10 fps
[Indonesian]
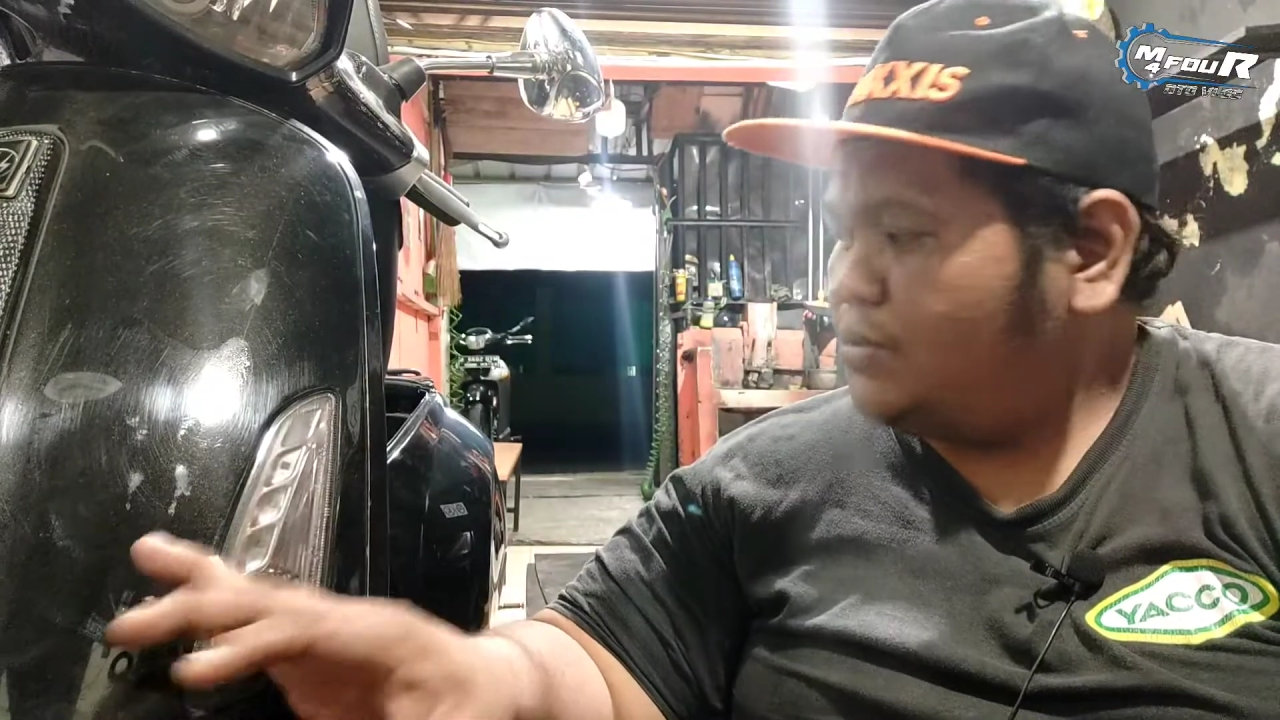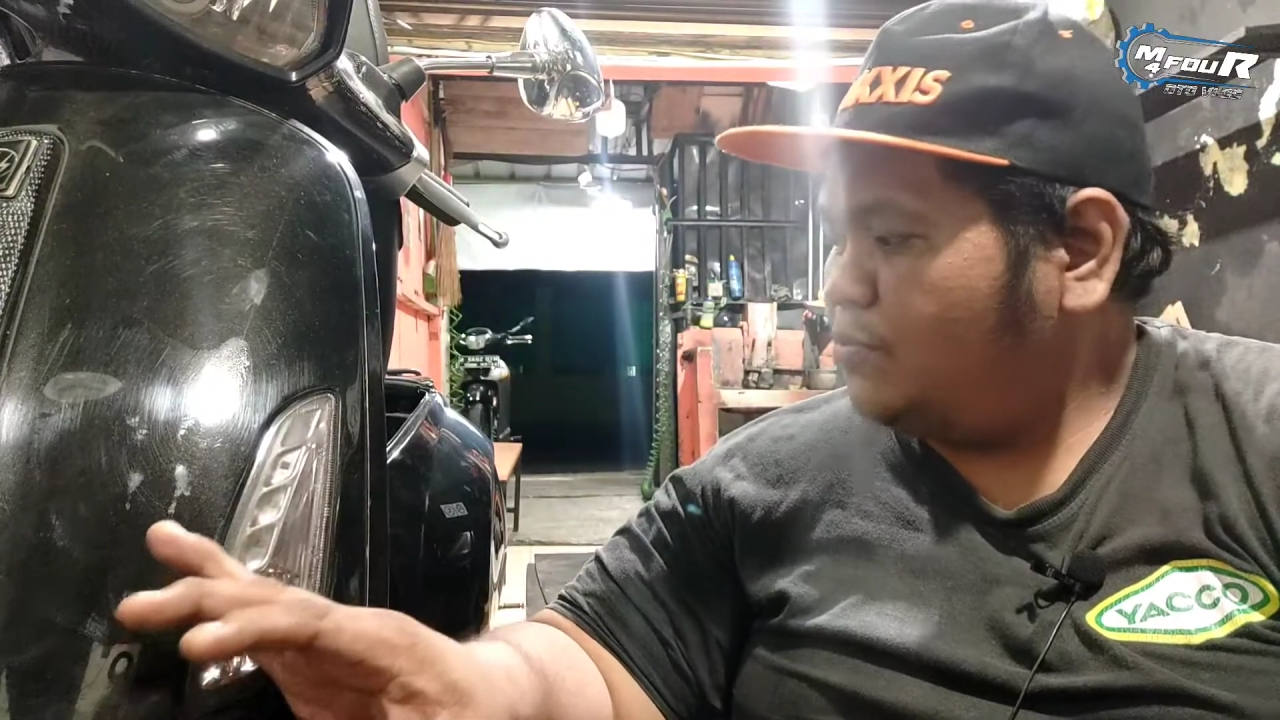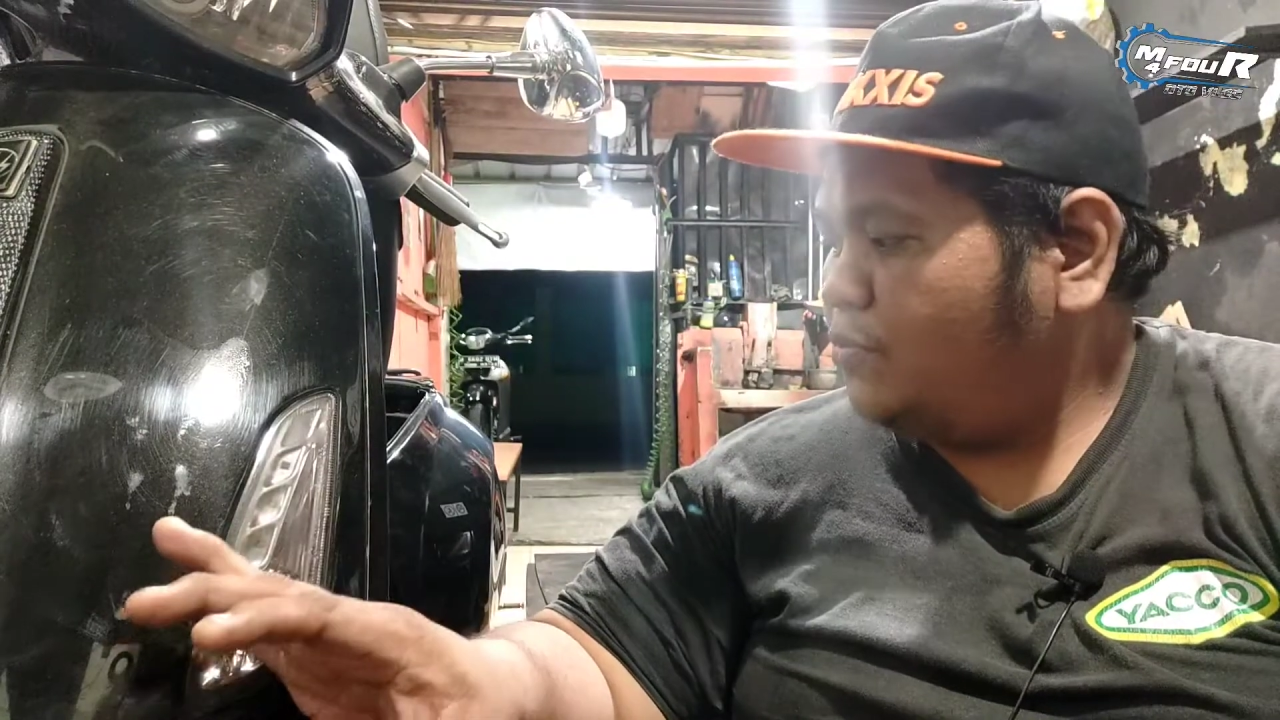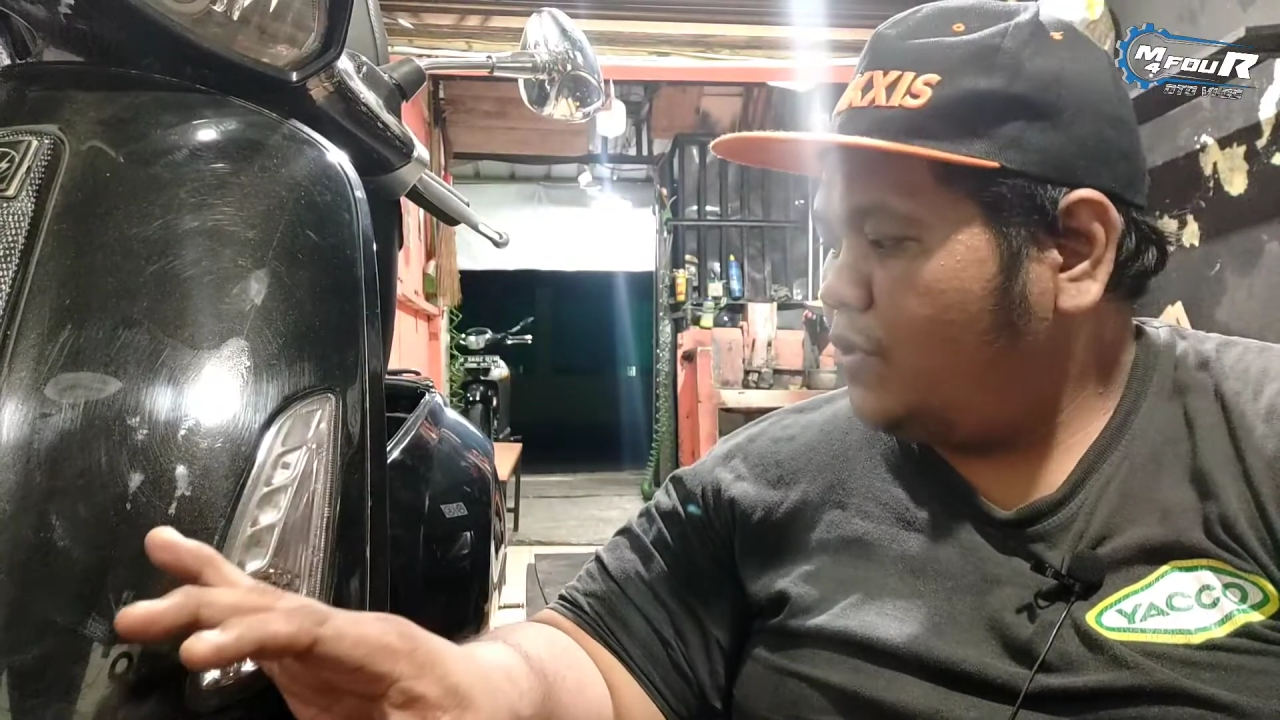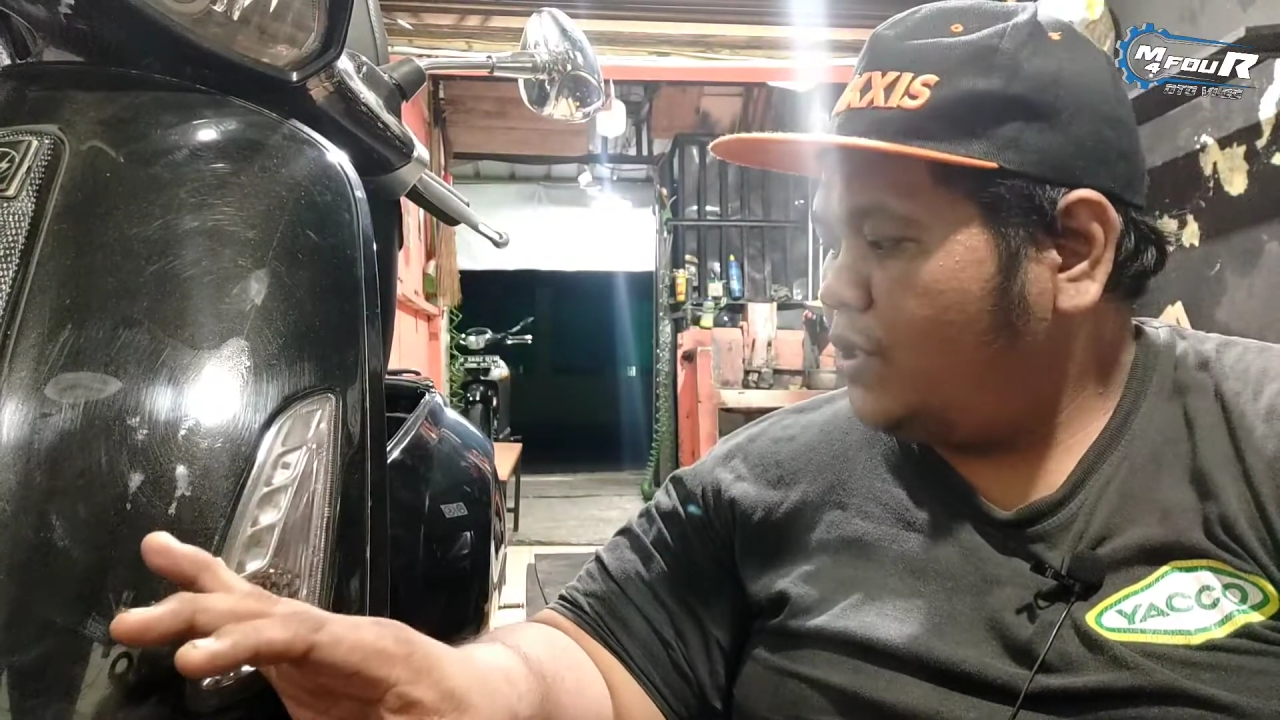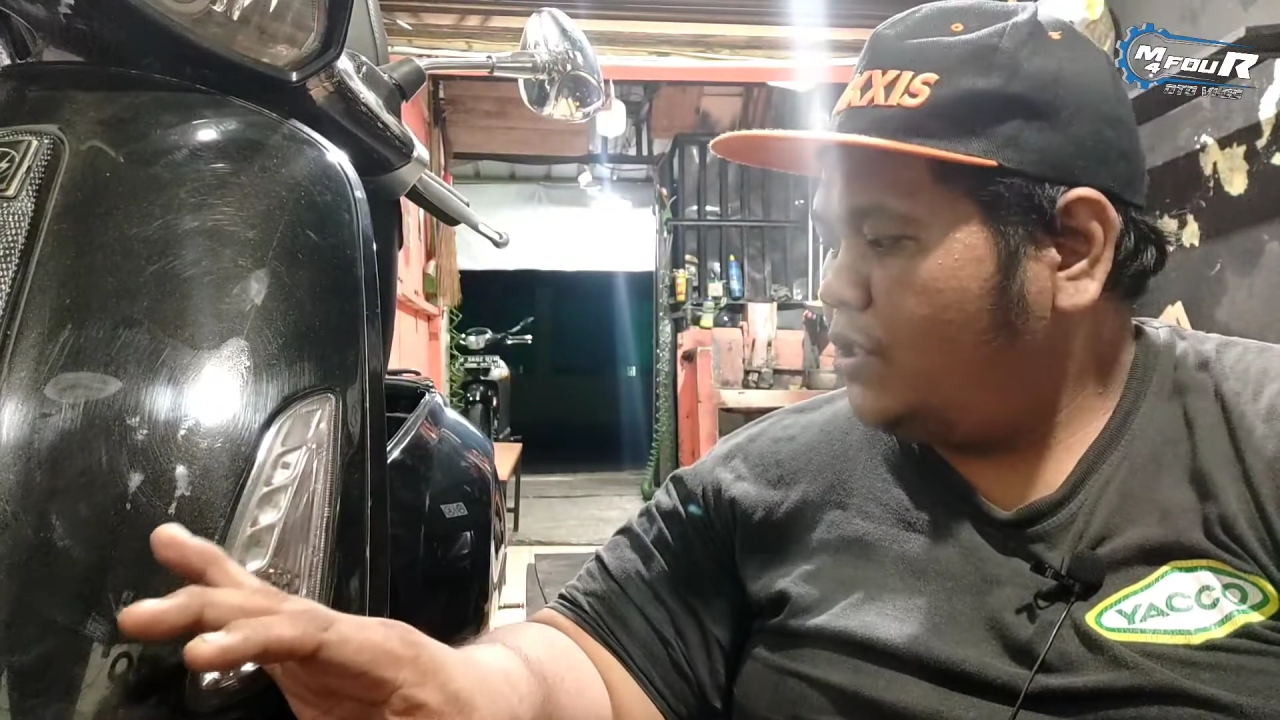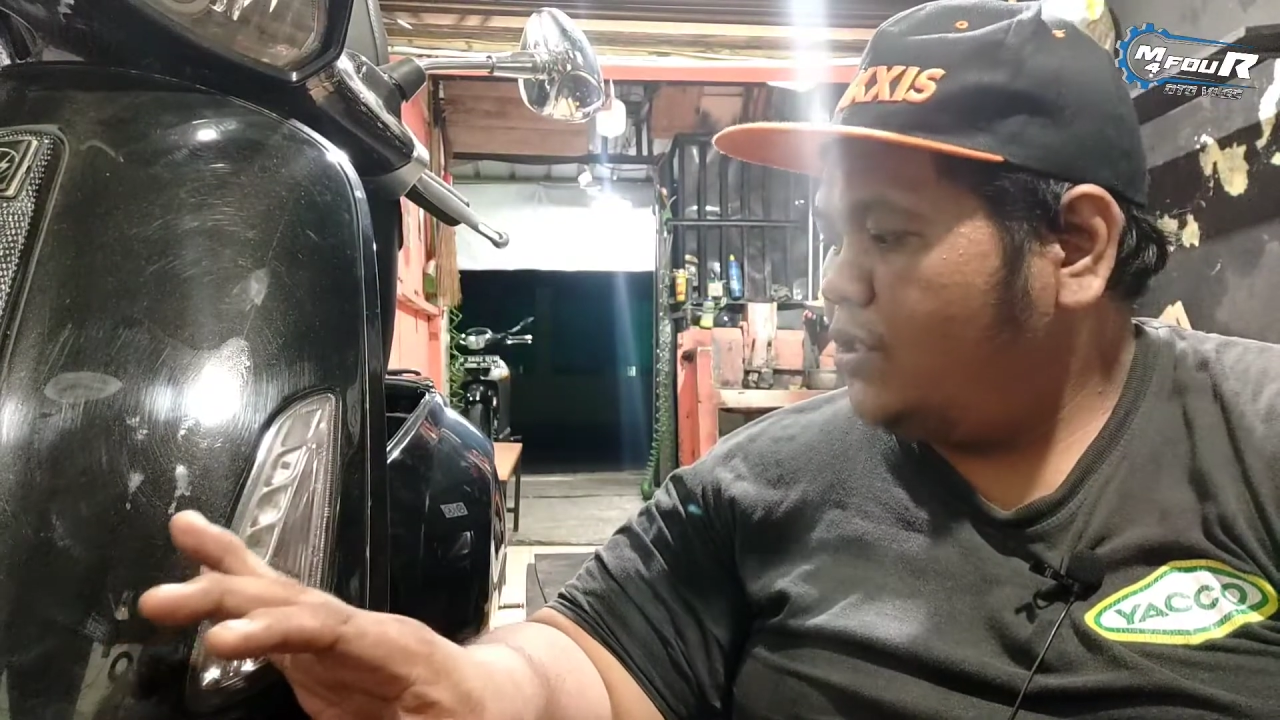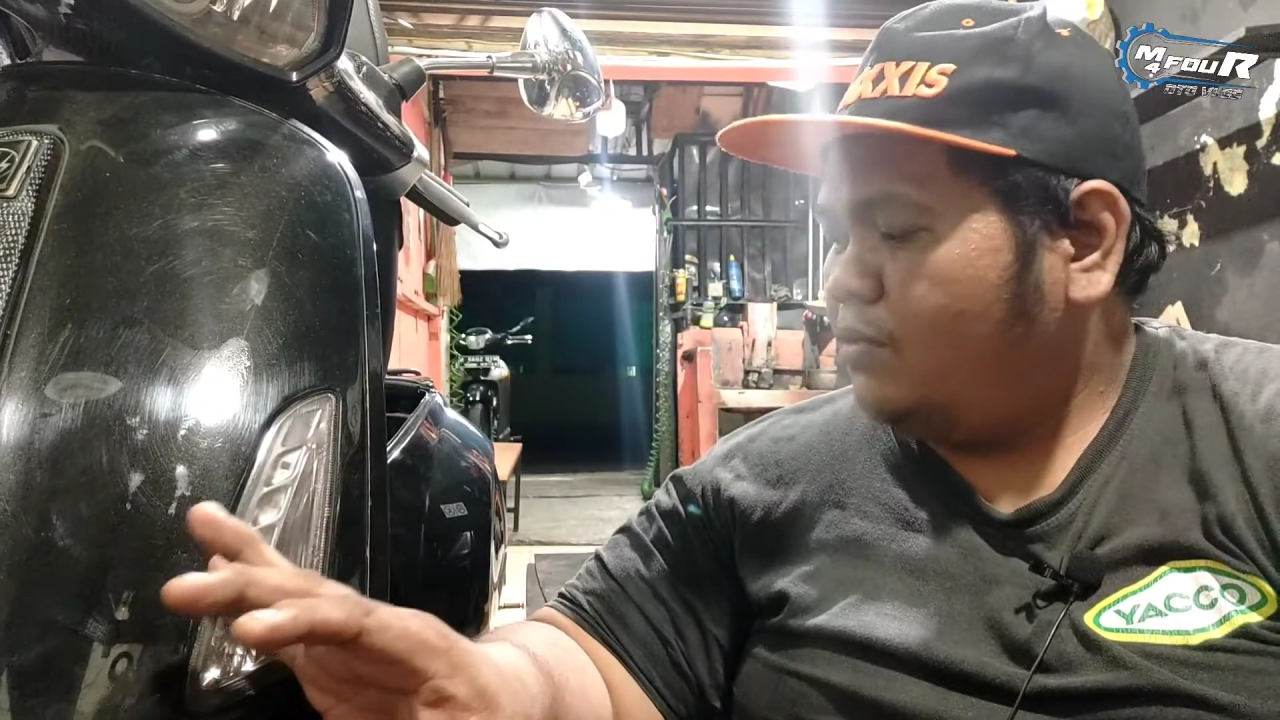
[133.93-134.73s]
semua